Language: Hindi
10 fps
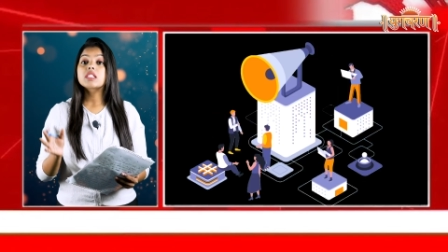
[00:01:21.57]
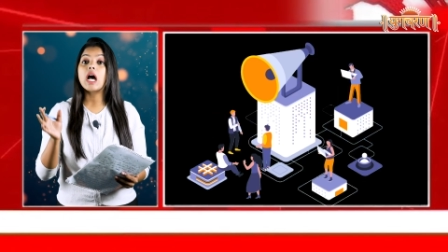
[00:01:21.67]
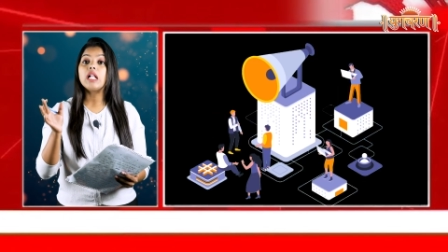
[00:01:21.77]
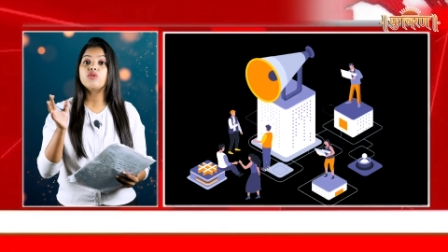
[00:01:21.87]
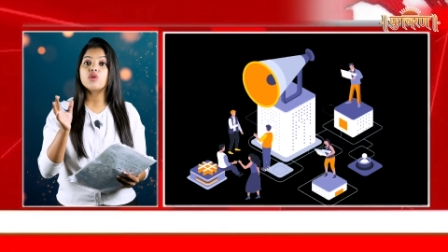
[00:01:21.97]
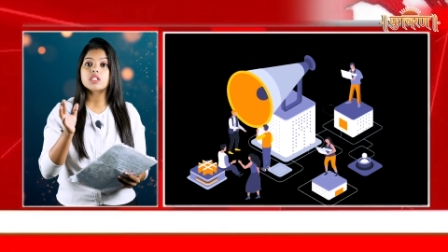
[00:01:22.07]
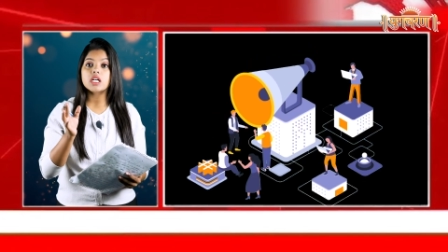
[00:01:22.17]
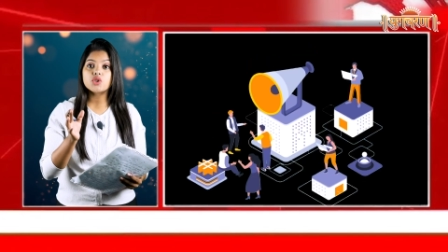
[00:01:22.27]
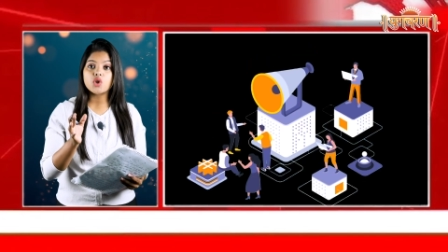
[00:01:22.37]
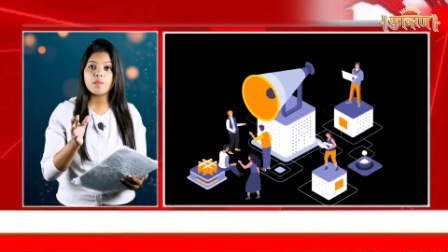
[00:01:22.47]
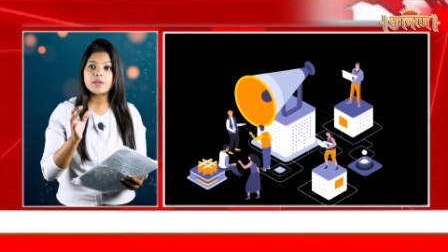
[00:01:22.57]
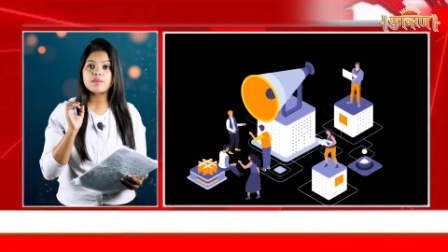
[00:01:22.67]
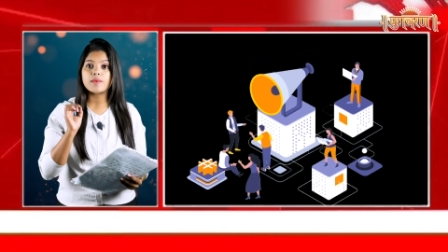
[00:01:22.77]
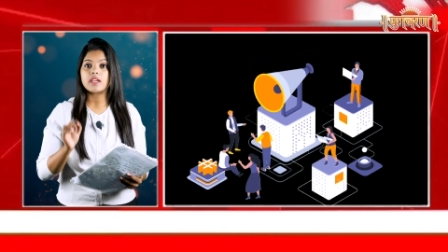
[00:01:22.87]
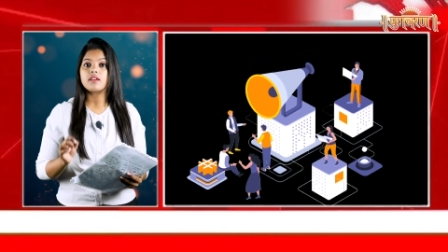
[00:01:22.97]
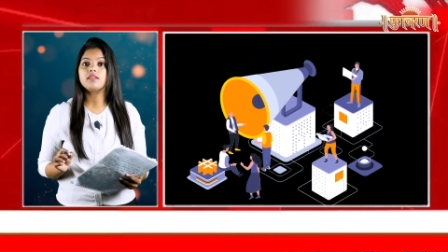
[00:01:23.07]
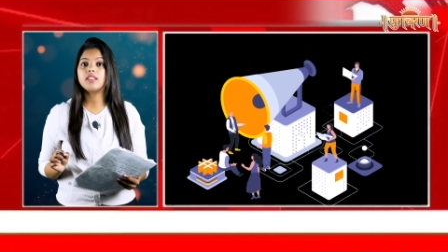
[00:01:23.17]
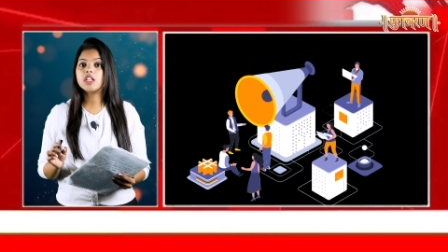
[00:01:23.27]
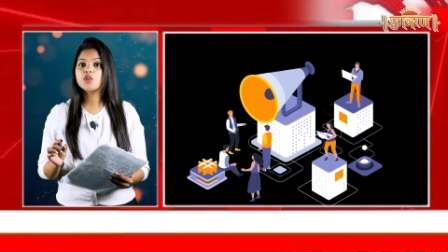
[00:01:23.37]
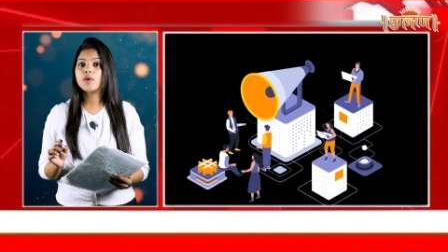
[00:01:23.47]
साल 2024 में
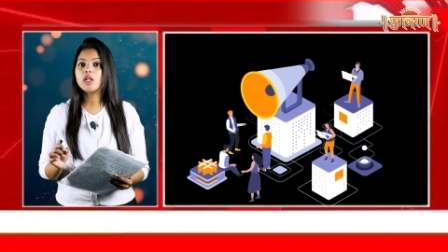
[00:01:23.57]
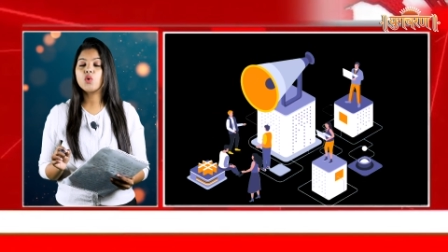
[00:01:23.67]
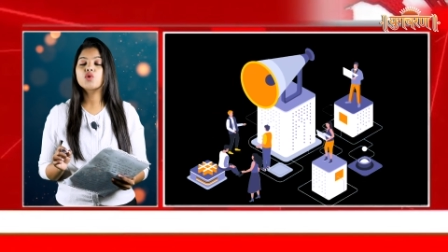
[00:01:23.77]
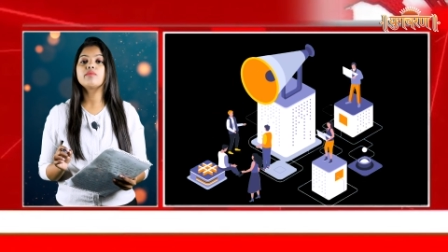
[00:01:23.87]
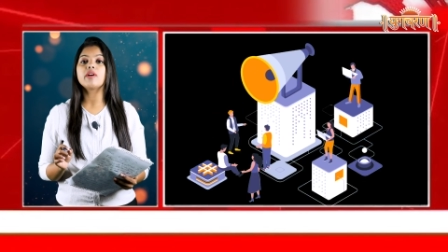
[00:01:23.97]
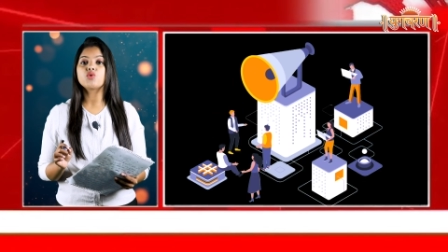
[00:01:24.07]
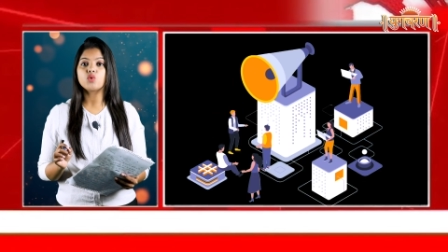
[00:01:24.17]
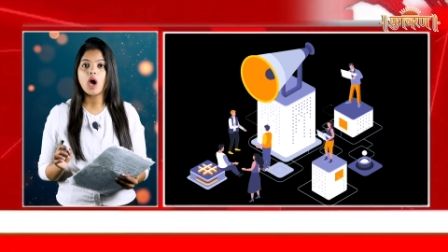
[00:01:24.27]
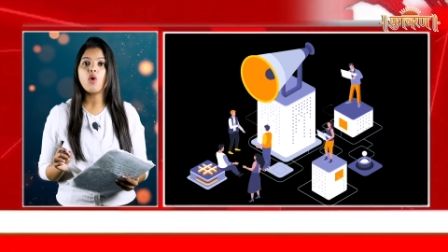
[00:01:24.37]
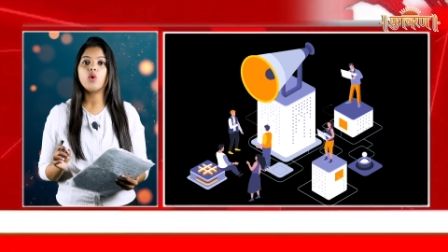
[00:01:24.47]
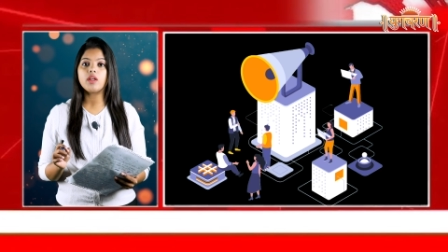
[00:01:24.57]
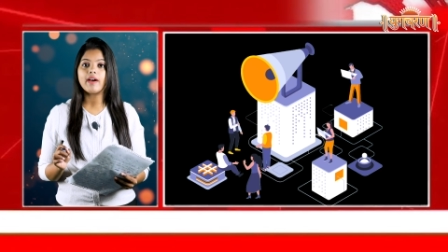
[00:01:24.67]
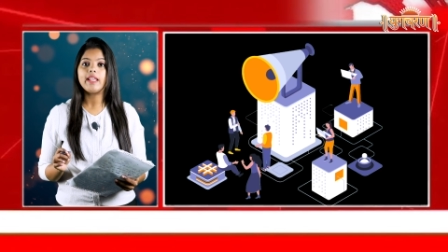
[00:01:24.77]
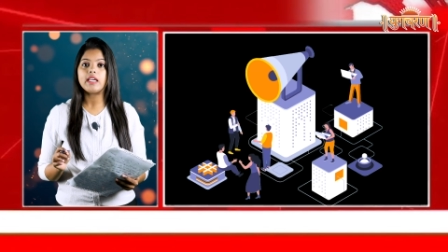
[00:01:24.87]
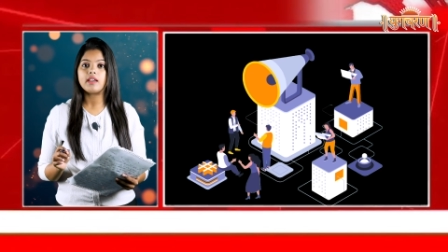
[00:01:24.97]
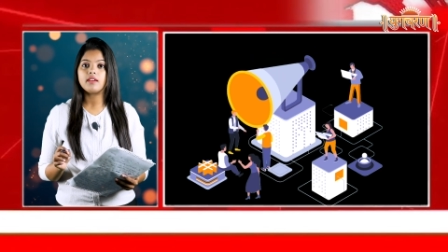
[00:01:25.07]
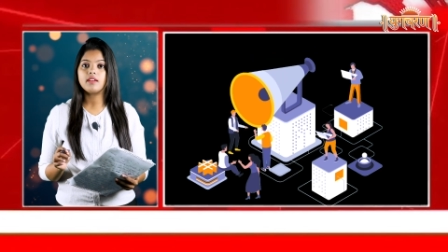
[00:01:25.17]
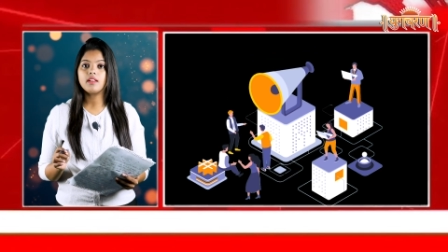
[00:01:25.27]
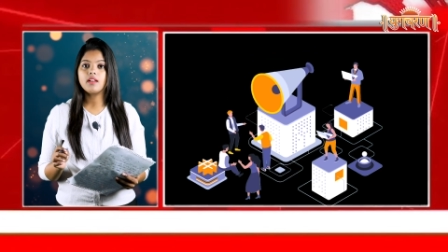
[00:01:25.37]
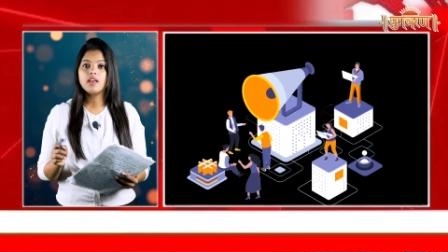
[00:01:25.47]
देश में लोकसभा चुनाव होने वाले
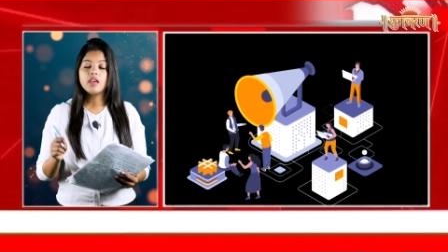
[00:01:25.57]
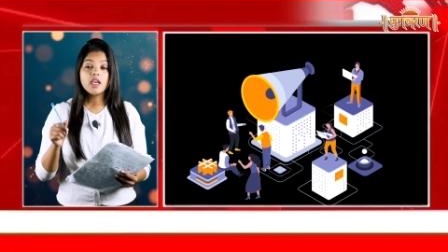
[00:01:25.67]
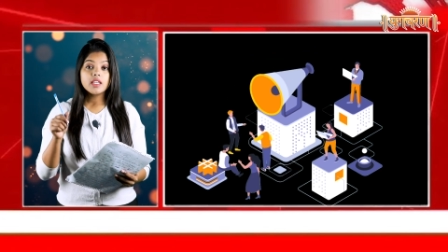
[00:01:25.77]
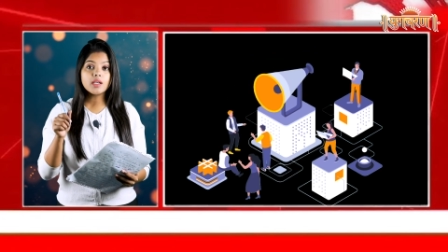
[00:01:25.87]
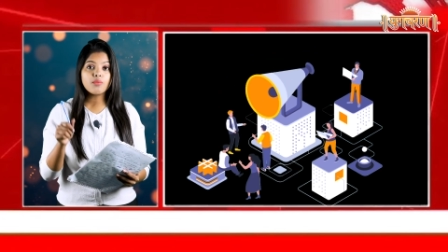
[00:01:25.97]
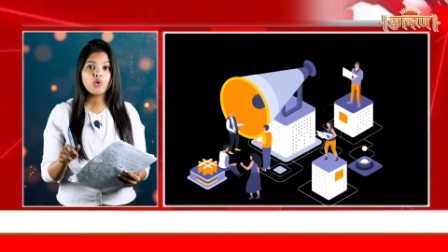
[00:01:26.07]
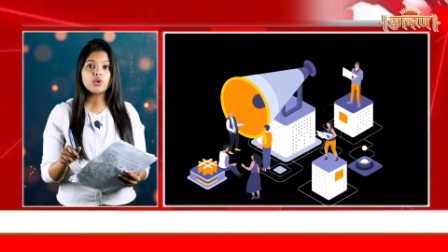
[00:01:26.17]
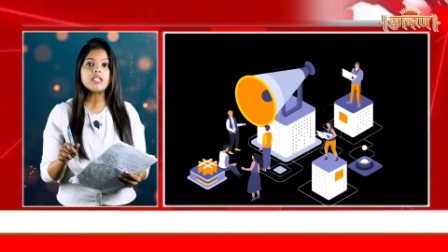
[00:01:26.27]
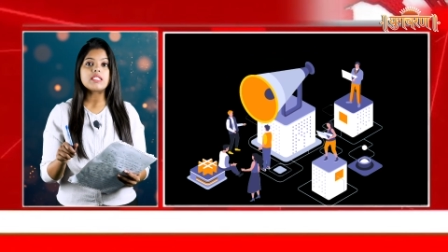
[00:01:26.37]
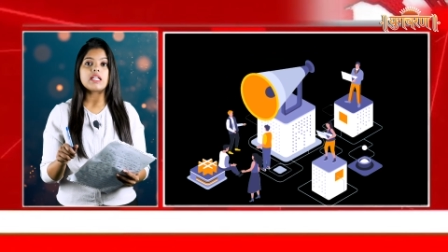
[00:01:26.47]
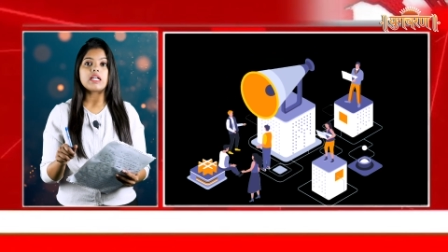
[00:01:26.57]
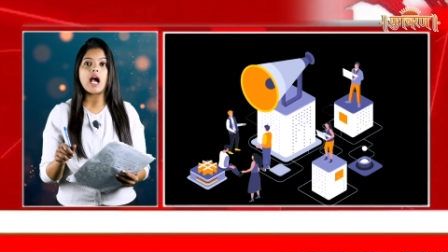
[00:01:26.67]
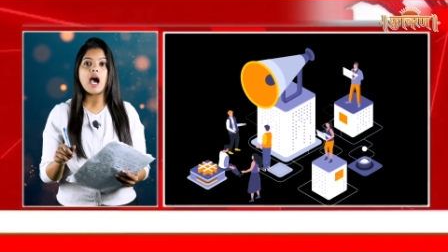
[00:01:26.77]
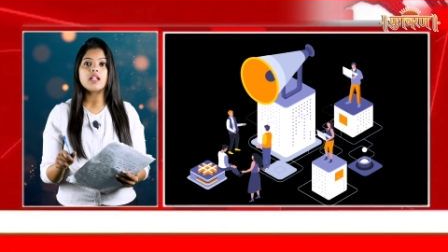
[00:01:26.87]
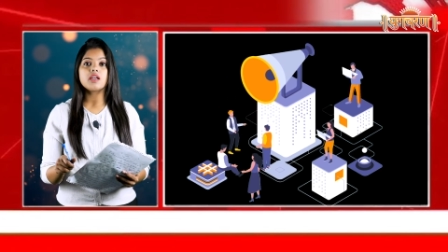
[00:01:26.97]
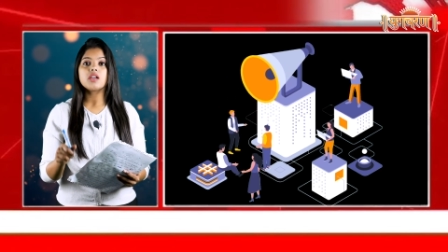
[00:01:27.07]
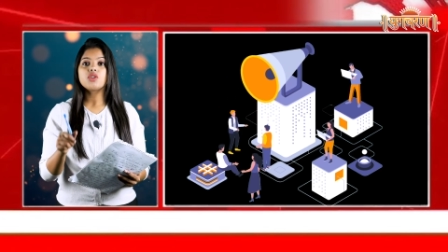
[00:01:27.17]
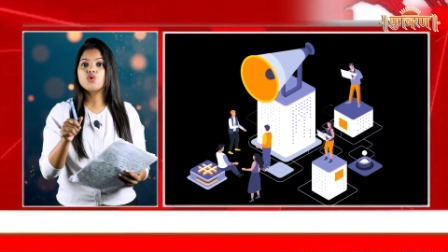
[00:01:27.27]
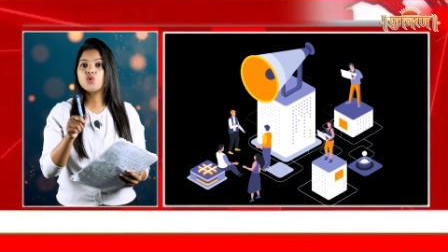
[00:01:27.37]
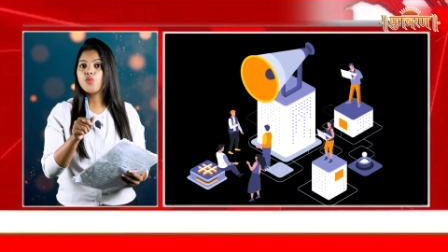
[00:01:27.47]
हैं ये मोदी सरकार
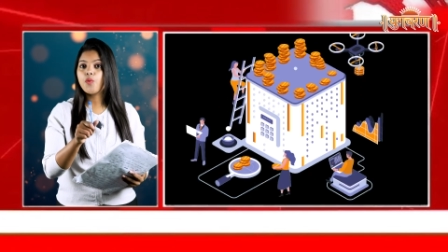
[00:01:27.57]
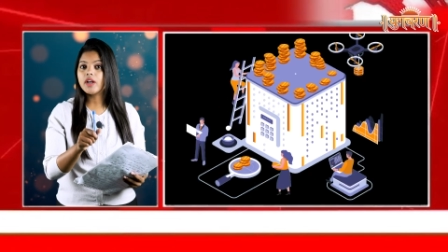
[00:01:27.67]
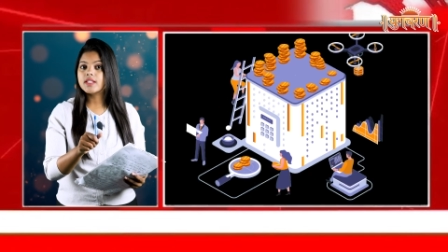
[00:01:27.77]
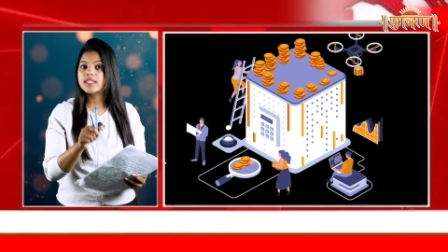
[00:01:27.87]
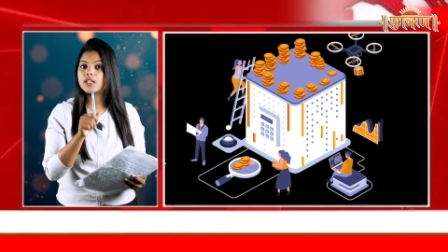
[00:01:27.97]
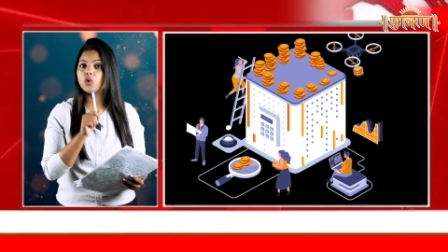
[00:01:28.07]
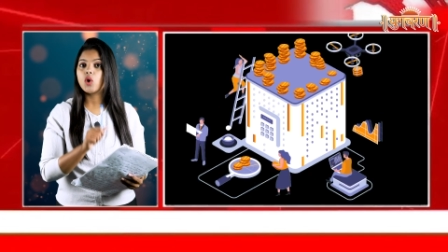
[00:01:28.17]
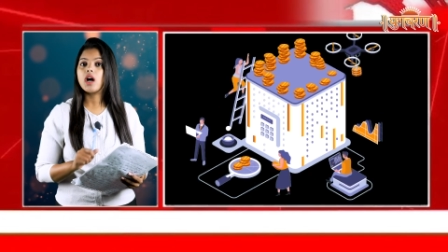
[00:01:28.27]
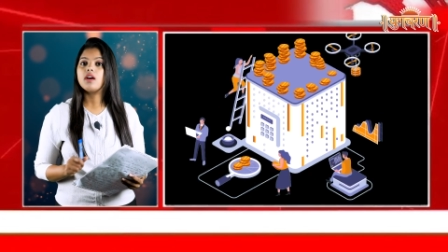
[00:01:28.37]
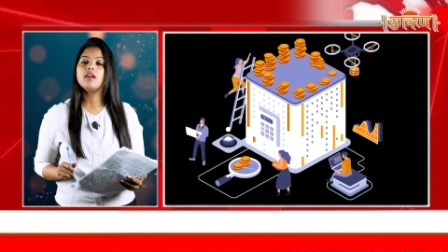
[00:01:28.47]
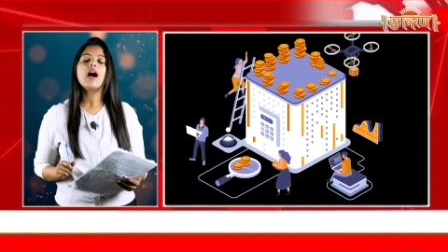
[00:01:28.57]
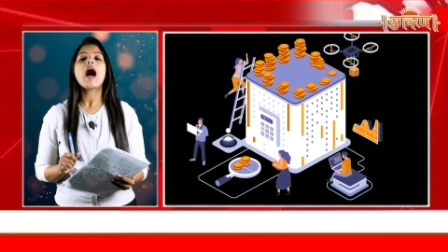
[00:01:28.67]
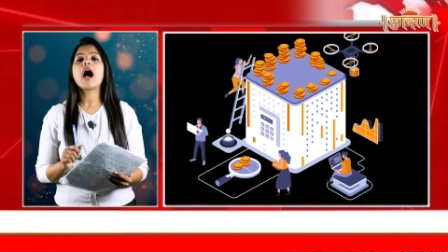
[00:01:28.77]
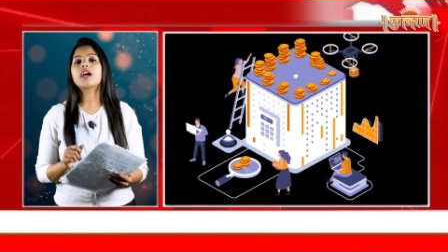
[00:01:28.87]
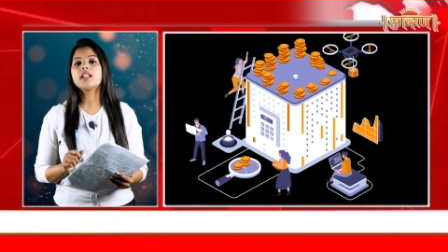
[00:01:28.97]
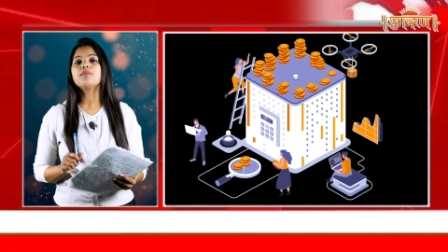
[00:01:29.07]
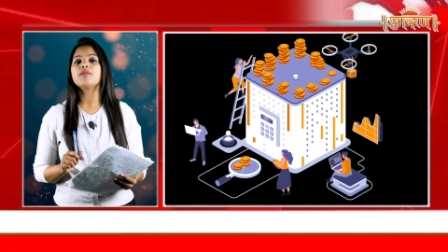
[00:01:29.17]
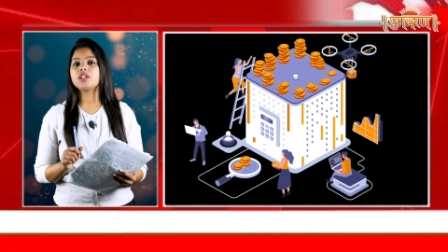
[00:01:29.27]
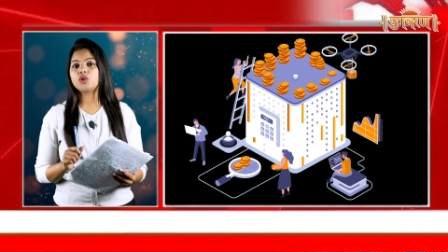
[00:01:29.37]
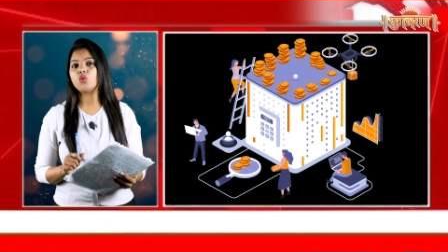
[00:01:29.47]
2.0 का आखिरी
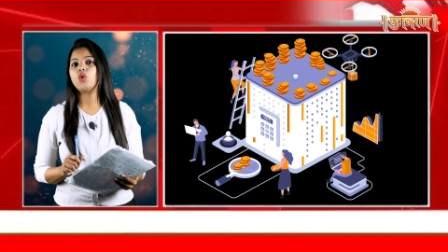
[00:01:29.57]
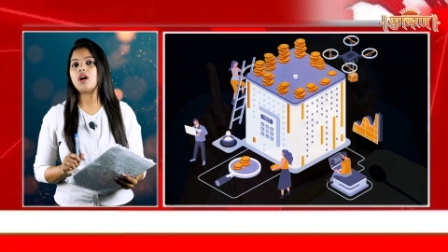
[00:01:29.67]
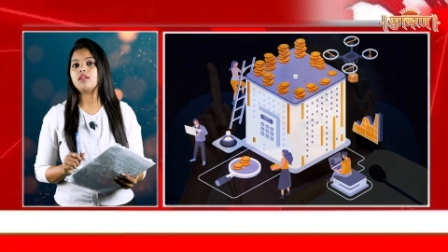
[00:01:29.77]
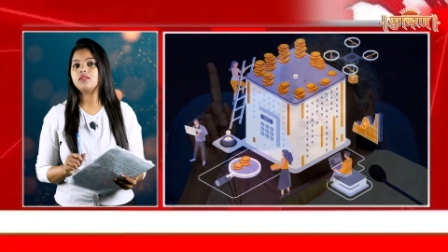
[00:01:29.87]
बजट होगा